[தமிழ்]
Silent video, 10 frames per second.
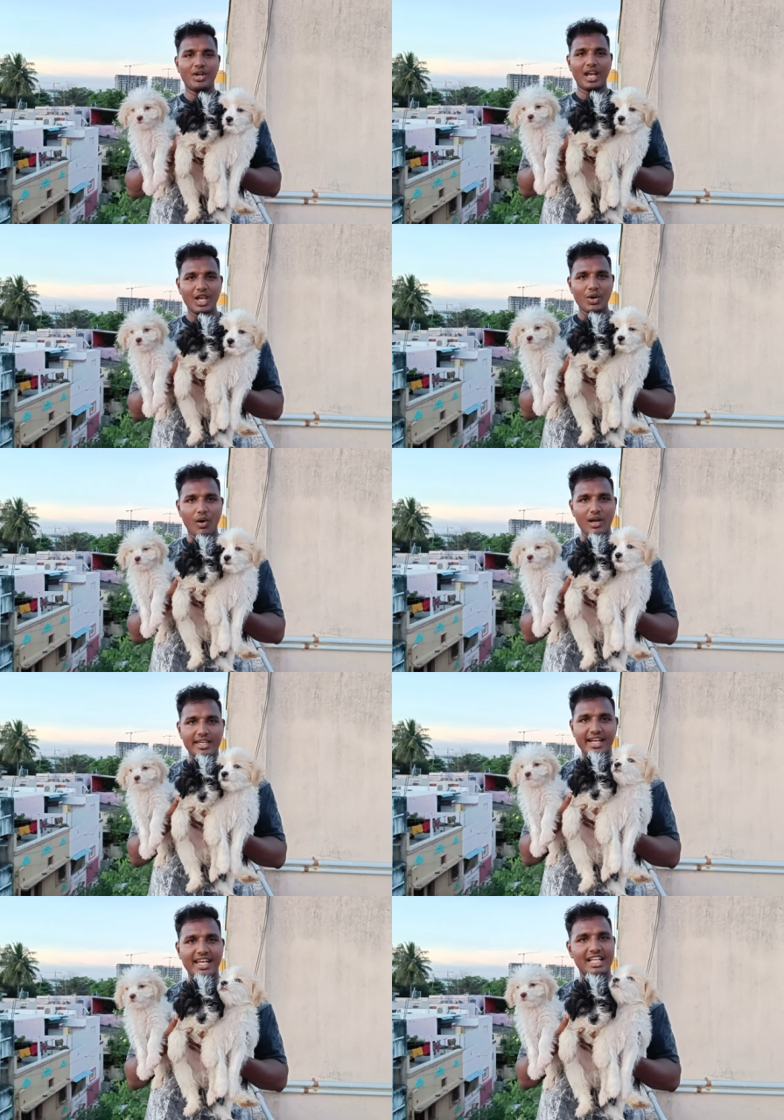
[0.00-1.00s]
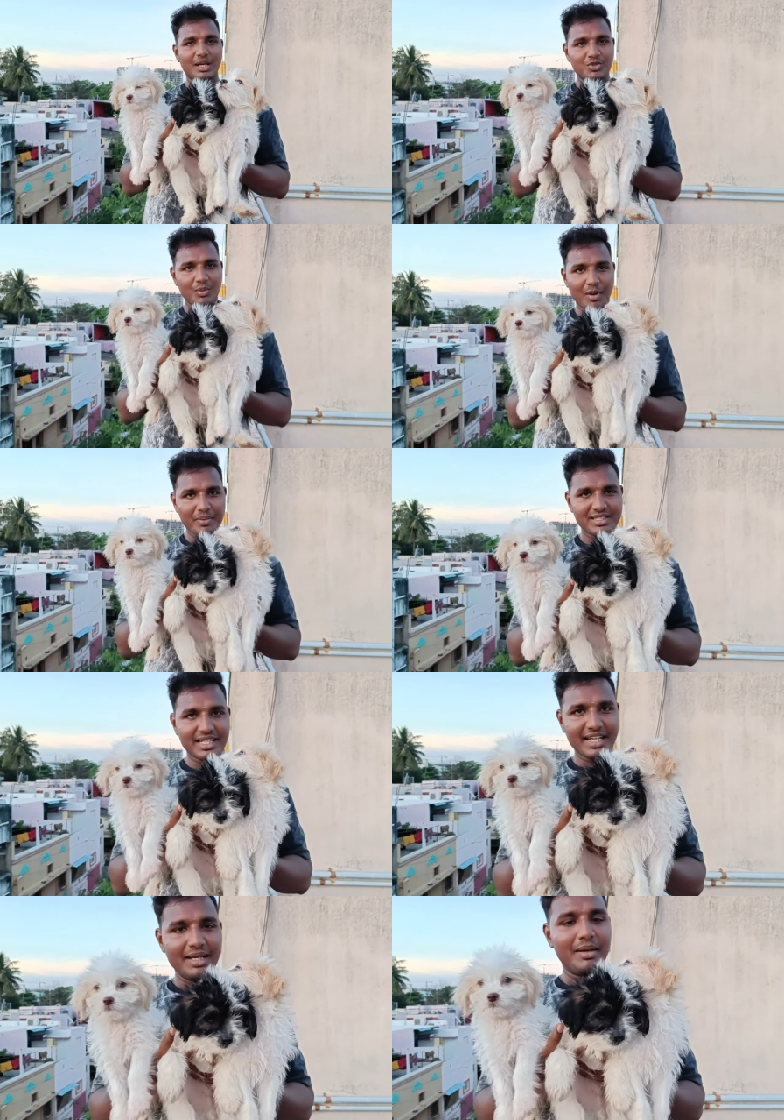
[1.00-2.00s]
ப்ரோ நல்ல குவாலிட்டியான லெசாப்ஸ்
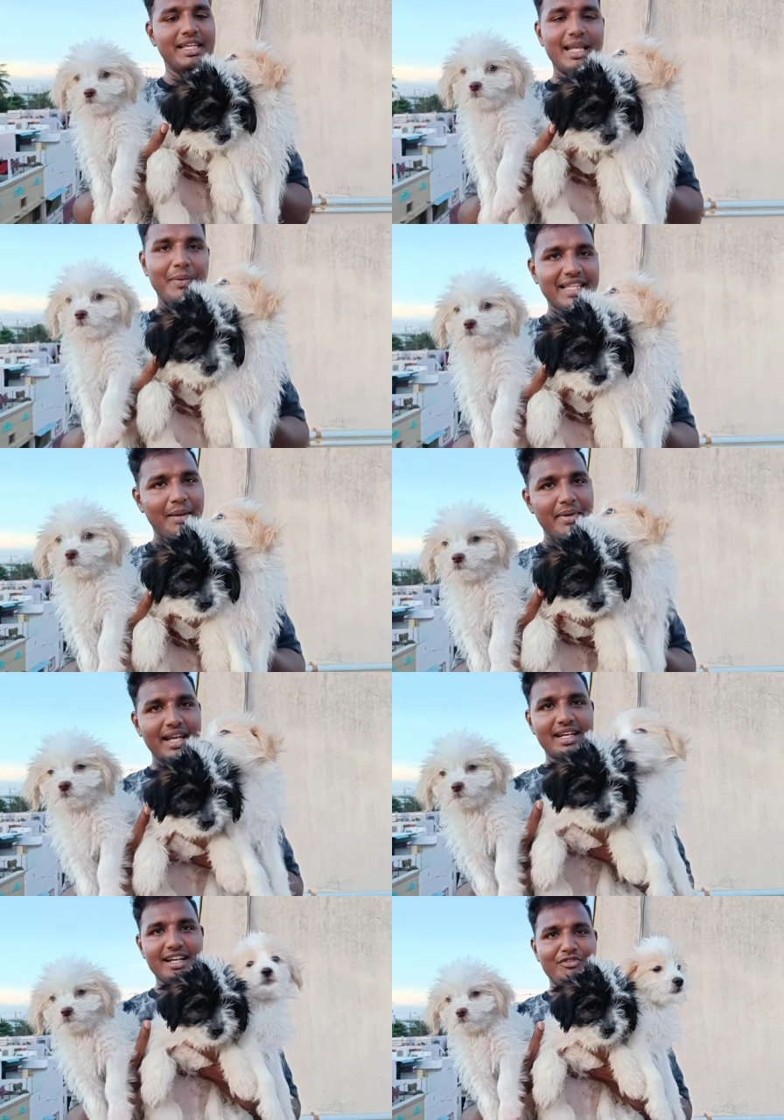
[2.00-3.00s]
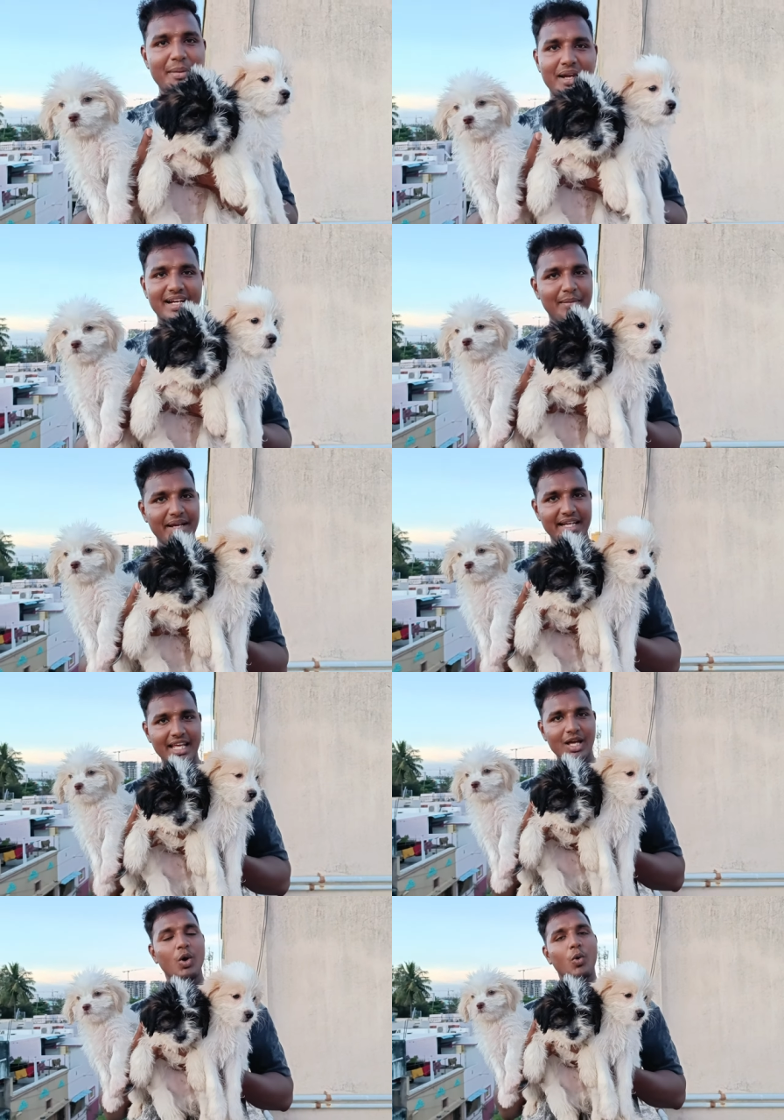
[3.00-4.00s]
பப்பீஸ் இருக்கு இதில் பார்த்தீங்கன்னா மேல இருக்கு ஃபீமேல் இருக்கு நம்ம
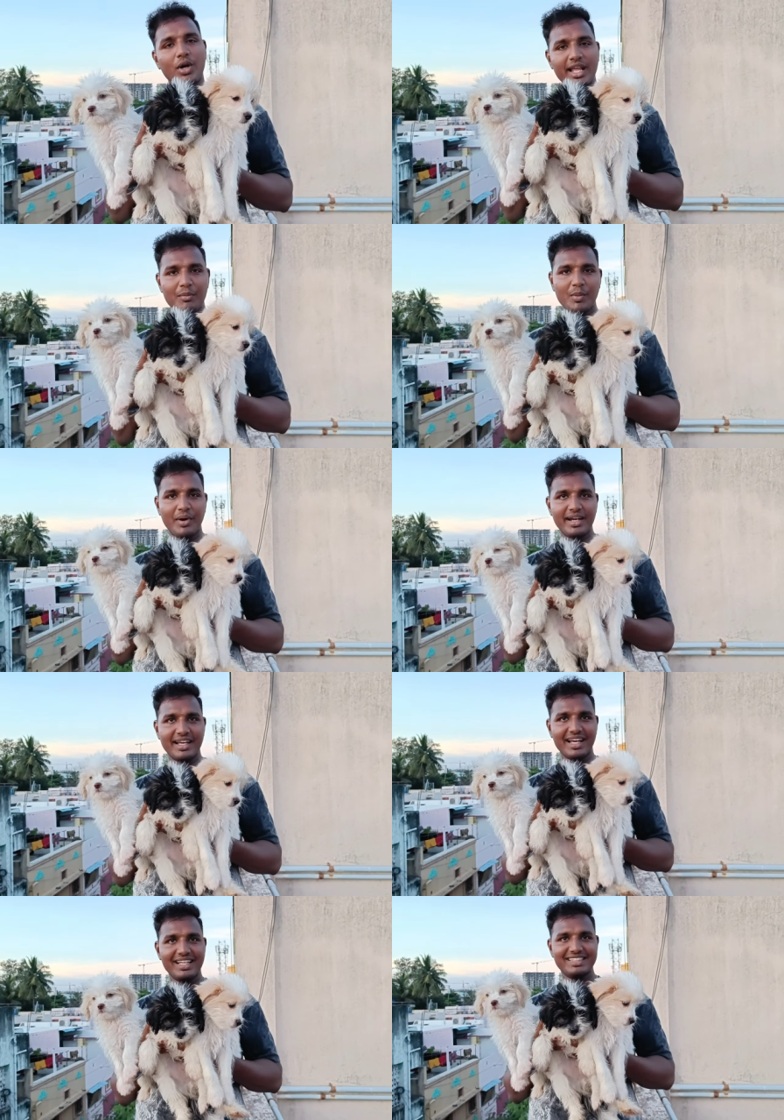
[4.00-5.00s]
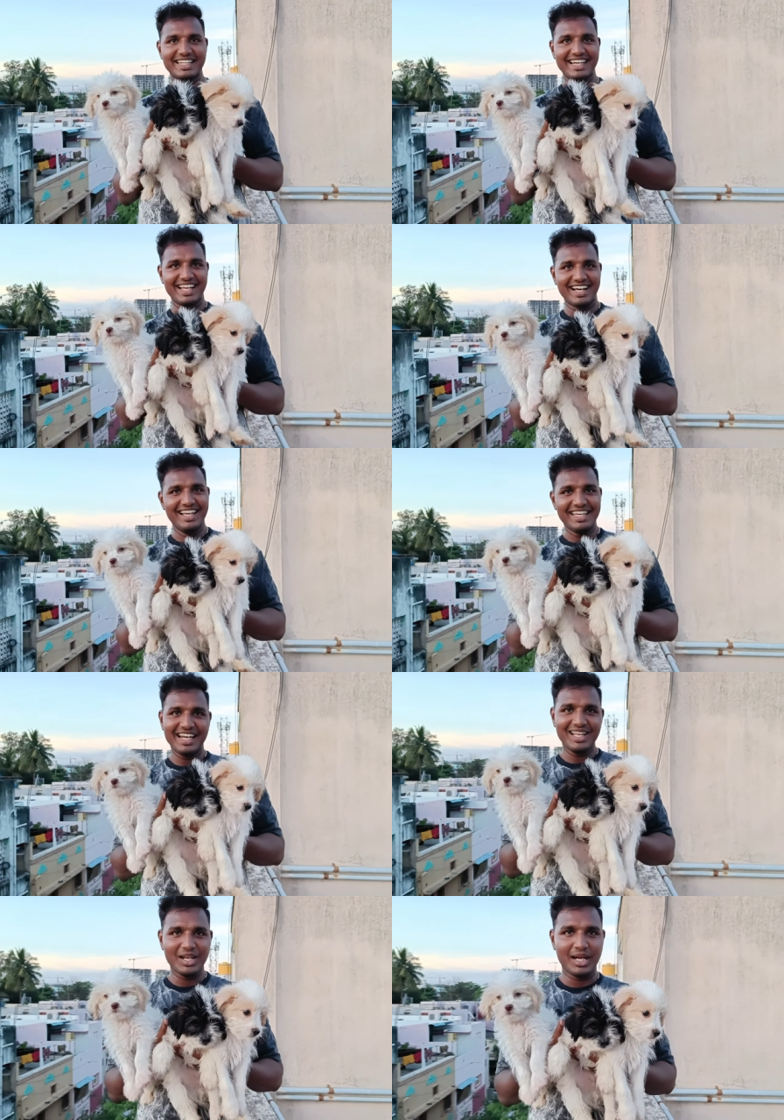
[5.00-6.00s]
கிட்ட உடனே புக் பண்ணிடுங்க சரிங்களா
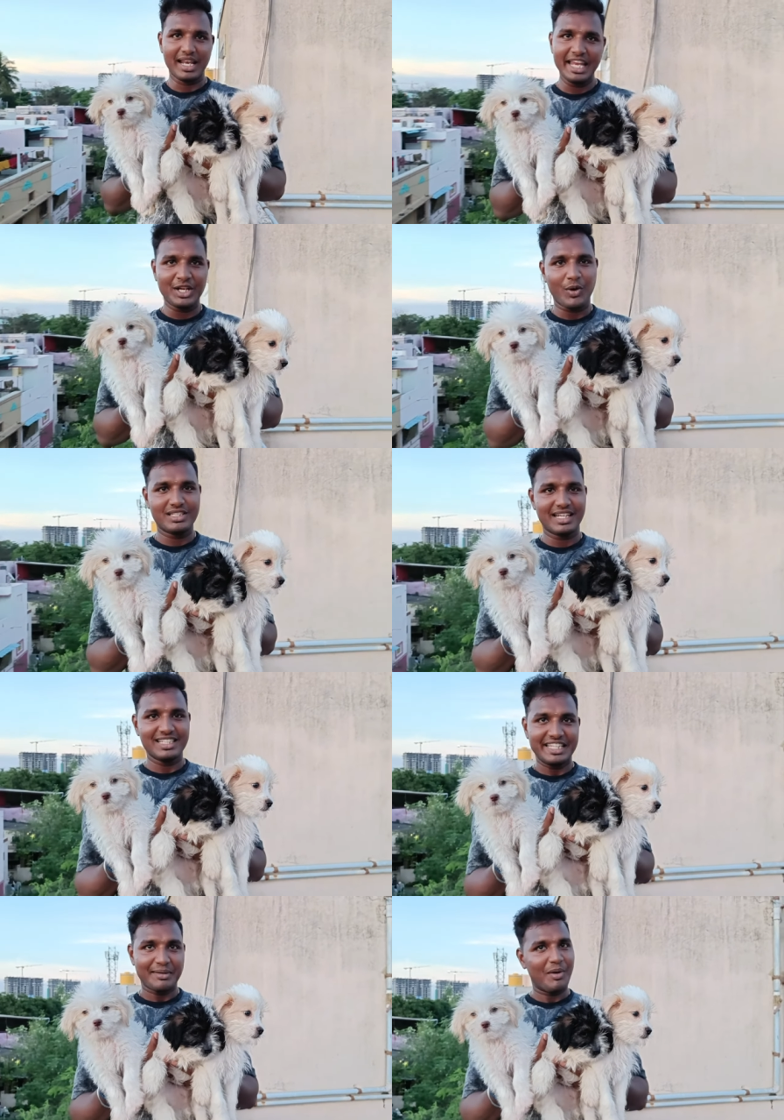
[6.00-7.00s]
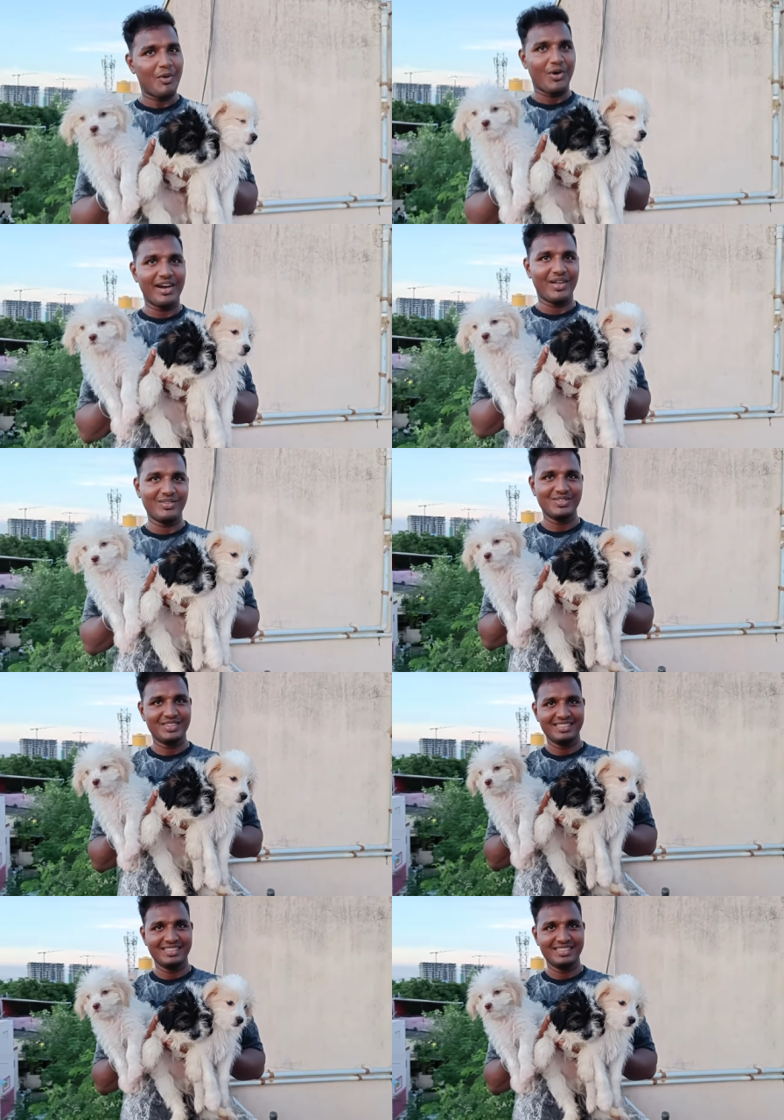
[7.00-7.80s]
இல்லைன்னா நிறைய என்கொயரிஸ் இருக்கு சீக்கிரமா புக் ஆகிடும்